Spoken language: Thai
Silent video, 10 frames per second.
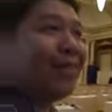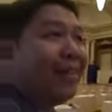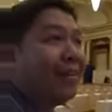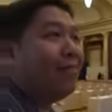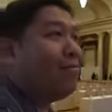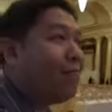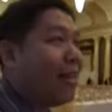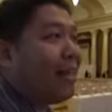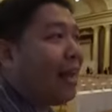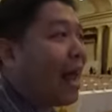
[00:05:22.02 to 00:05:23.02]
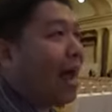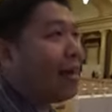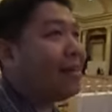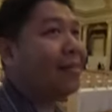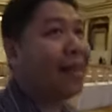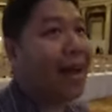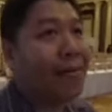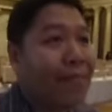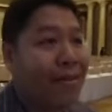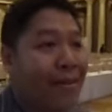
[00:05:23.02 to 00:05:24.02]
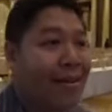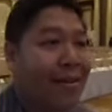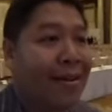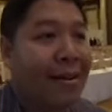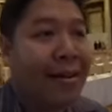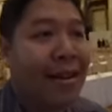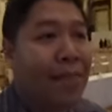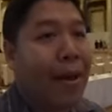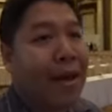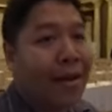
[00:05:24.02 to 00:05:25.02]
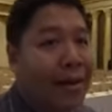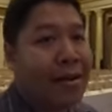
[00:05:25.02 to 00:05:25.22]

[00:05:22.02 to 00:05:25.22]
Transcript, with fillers: ถึงเวทีกลางนะครับนี่เป็น